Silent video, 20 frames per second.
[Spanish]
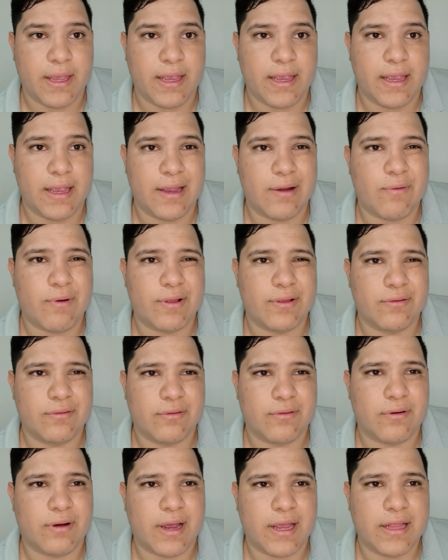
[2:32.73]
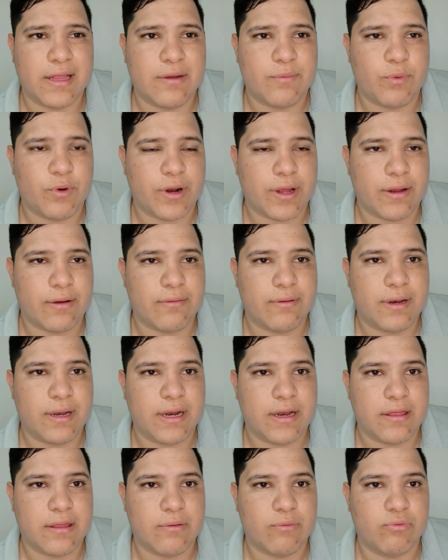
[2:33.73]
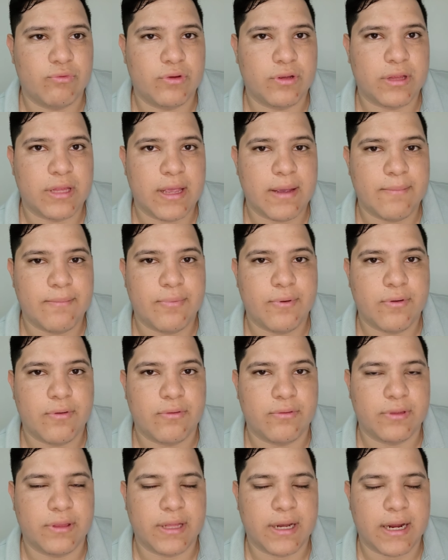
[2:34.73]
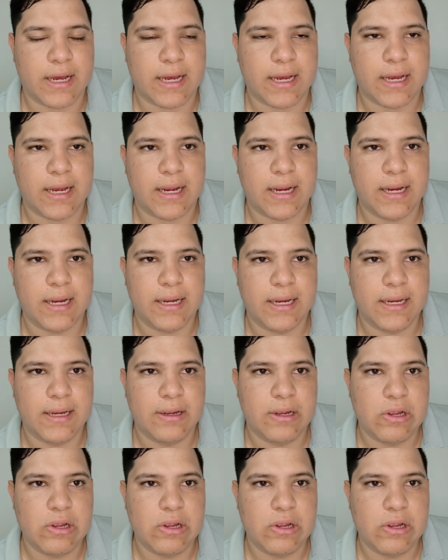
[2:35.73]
Eh, cuando entró Haider Moreno en el segundo tiempo contra